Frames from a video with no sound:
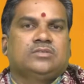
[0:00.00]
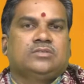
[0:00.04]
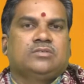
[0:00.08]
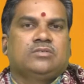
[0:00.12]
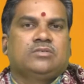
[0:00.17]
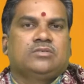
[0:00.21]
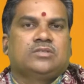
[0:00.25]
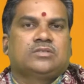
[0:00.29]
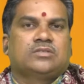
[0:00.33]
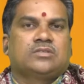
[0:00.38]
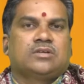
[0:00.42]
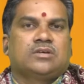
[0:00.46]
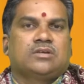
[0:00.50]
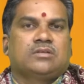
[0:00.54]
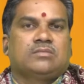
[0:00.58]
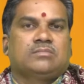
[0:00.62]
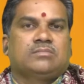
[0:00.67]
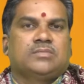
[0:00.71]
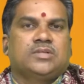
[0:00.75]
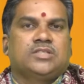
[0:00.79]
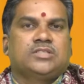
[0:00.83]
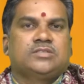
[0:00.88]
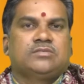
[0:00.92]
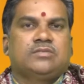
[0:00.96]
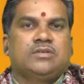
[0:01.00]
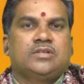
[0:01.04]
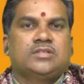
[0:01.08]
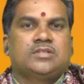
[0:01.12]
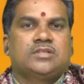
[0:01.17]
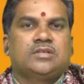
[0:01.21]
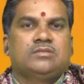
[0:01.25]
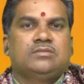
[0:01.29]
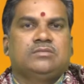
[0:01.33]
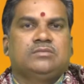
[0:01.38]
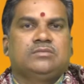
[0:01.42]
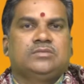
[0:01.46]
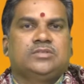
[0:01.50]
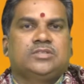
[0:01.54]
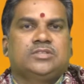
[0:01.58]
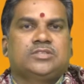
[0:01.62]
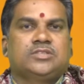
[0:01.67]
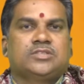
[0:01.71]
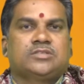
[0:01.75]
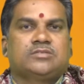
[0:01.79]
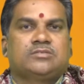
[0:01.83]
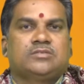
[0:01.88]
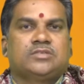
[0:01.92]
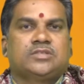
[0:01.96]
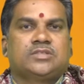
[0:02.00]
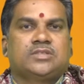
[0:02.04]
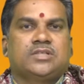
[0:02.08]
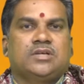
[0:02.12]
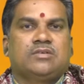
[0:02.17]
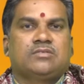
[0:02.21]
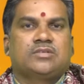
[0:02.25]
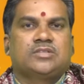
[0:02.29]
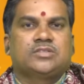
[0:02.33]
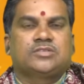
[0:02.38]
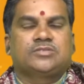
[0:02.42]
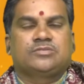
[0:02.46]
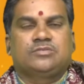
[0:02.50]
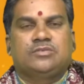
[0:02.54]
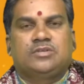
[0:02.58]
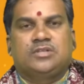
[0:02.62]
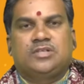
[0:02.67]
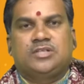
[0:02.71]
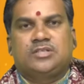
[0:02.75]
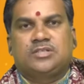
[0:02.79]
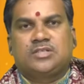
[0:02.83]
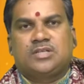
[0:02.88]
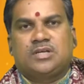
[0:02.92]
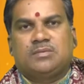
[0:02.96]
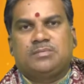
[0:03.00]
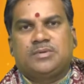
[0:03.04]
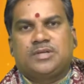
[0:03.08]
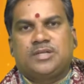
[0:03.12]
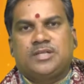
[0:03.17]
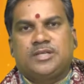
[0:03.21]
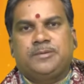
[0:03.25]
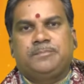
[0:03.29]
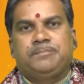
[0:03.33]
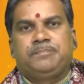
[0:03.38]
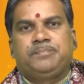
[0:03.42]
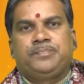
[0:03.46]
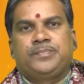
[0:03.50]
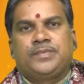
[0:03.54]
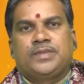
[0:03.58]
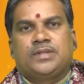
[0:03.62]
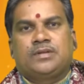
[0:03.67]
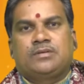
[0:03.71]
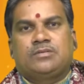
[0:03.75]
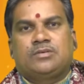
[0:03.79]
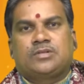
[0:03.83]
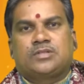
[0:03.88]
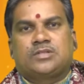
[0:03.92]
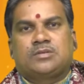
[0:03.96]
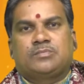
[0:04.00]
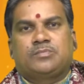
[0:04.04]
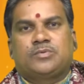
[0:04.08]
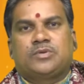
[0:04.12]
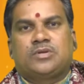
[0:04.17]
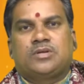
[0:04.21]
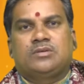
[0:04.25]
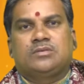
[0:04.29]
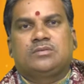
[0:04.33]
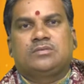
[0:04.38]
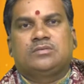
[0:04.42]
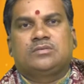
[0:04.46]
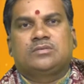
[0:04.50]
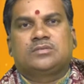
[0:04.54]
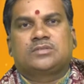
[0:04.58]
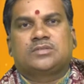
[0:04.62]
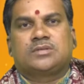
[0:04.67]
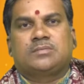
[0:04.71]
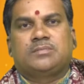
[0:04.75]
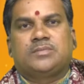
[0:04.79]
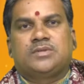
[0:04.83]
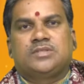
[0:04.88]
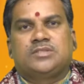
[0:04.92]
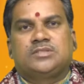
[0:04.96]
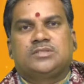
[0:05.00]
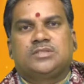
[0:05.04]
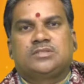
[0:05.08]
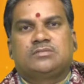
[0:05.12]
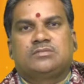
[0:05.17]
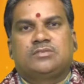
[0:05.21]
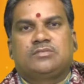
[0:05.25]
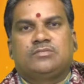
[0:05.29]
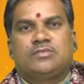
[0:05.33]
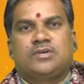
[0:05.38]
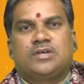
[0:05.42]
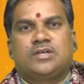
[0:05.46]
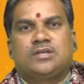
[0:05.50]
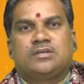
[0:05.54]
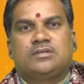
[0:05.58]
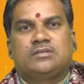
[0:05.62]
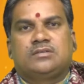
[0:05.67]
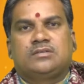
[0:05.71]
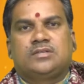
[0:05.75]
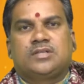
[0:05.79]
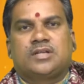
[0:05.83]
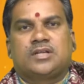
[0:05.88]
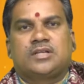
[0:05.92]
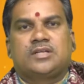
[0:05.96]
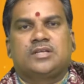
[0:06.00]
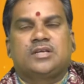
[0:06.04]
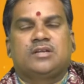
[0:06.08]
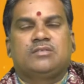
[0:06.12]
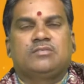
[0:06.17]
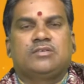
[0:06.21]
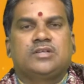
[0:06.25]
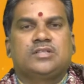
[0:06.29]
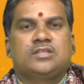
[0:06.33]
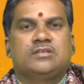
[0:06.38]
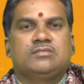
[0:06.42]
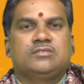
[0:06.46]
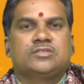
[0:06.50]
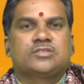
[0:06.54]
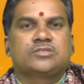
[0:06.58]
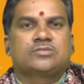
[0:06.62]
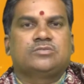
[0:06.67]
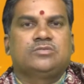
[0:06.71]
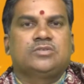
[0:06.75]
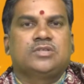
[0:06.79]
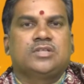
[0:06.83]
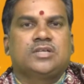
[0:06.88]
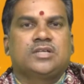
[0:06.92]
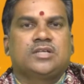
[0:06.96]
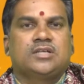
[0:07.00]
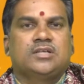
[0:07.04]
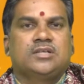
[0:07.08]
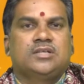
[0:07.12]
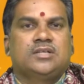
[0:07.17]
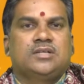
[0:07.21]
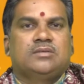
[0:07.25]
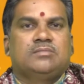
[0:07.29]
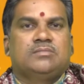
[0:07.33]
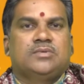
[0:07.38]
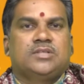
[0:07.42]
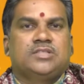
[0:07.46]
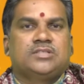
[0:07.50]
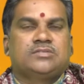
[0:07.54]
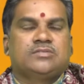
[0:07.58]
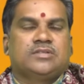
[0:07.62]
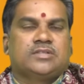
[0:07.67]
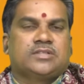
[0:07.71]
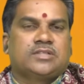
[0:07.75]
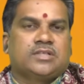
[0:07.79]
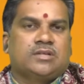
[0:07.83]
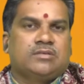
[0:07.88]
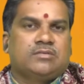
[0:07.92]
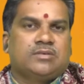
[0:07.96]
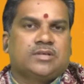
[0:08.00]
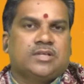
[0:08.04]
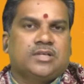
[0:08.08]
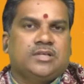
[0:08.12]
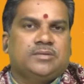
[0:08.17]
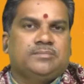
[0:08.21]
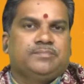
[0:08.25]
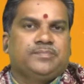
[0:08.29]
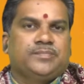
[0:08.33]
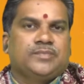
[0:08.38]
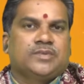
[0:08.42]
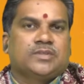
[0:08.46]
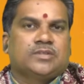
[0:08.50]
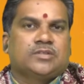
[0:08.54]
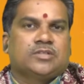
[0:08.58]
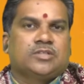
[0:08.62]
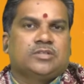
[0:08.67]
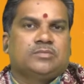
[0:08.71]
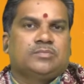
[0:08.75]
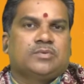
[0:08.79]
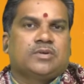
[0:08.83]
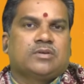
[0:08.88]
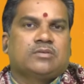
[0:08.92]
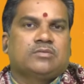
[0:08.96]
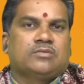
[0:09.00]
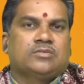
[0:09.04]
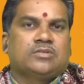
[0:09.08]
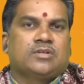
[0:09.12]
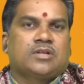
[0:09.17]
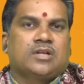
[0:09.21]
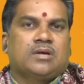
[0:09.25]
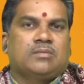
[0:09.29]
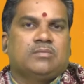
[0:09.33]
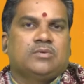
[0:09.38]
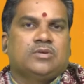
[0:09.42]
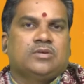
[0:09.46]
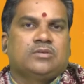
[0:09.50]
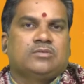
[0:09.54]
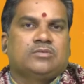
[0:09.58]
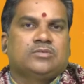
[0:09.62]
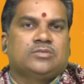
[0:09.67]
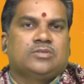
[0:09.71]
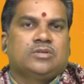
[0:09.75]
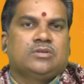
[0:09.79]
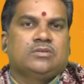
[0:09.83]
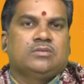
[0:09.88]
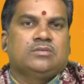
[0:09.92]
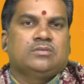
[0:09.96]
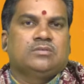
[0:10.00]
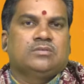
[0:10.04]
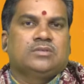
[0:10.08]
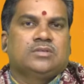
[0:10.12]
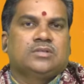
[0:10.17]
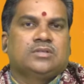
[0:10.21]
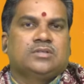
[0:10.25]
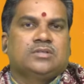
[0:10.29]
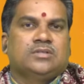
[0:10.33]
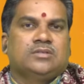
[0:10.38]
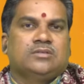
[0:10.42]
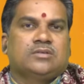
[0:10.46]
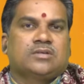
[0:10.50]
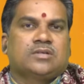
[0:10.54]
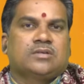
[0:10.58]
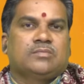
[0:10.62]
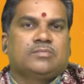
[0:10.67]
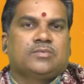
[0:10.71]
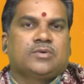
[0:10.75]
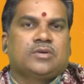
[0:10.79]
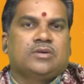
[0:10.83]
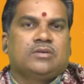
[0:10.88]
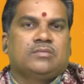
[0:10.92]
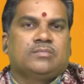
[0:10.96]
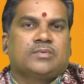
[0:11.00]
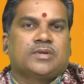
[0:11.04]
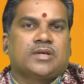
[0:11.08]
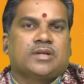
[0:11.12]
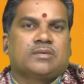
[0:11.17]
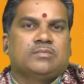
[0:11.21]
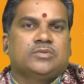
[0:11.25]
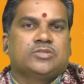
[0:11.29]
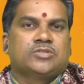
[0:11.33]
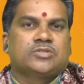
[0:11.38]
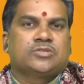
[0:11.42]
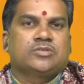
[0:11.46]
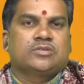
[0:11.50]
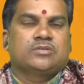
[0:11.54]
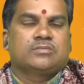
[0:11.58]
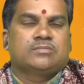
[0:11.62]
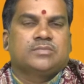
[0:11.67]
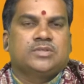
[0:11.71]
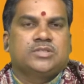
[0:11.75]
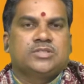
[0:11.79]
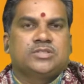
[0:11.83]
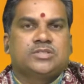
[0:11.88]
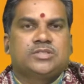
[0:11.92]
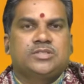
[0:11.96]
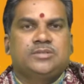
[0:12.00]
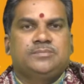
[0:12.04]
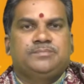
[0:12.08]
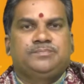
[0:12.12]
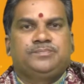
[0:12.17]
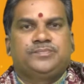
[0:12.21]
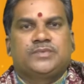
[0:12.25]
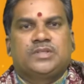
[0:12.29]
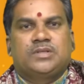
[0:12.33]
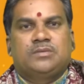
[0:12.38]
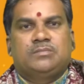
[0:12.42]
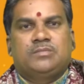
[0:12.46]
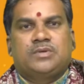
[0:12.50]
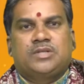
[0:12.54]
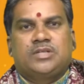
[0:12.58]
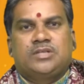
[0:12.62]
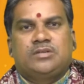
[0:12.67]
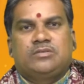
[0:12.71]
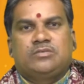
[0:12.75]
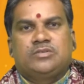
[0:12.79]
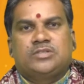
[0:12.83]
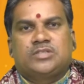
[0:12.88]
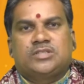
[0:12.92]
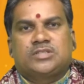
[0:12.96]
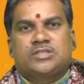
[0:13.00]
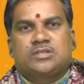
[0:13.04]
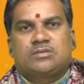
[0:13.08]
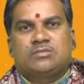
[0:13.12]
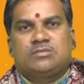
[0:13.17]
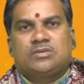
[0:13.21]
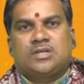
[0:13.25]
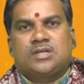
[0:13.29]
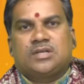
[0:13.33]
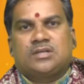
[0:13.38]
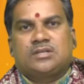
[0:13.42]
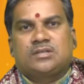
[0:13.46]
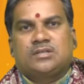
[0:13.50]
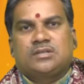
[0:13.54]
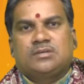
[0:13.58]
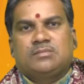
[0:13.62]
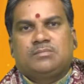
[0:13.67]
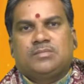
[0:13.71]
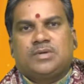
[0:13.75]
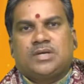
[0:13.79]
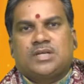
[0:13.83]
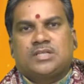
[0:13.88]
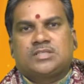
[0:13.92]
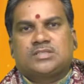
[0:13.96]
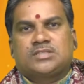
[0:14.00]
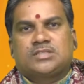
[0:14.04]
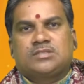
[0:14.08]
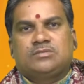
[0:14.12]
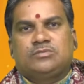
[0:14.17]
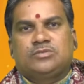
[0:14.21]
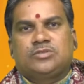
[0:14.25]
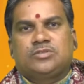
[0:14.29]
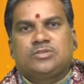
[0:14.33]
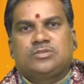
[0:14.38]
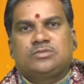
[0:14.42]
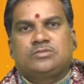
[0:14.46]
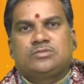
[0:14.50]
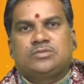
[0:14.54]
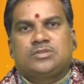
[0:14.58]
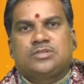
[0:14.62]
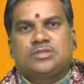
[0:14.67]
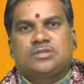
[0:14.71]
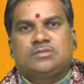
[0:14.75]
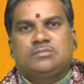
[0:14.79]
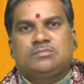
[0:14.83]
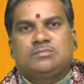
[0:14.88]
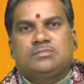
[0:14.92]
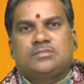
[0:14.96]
ఈరోజంతా మంచి ఫలితాలు ఇచ్చేటువంటి అవకాశం లేదు కాబట్టి కొత్త పనులు సంబంధించినటువంటి వా నిర్ణయాలు వాయిదా వేసుకుంటే మంచి ఫలితాలు ఉంటాయి తదుపరి రోజు రాబోయే రోజుల్లో ఈ యొక్క పనులు ప్రారంభించుకోవడం మంచిది మరి ఈ రోజంతా కూడా మానసిక ఒత్తిడితోటి